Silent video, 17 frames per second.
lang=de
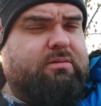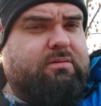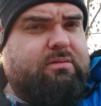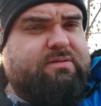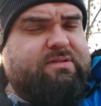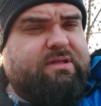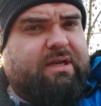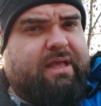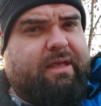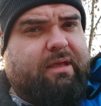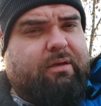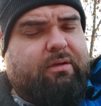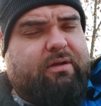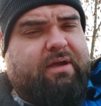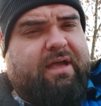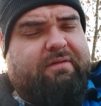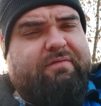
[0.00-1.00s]
sind
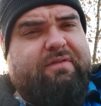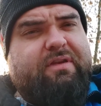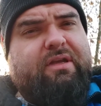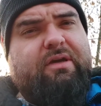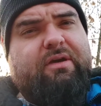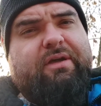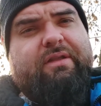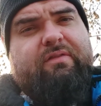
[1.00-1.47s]
eher kräftigere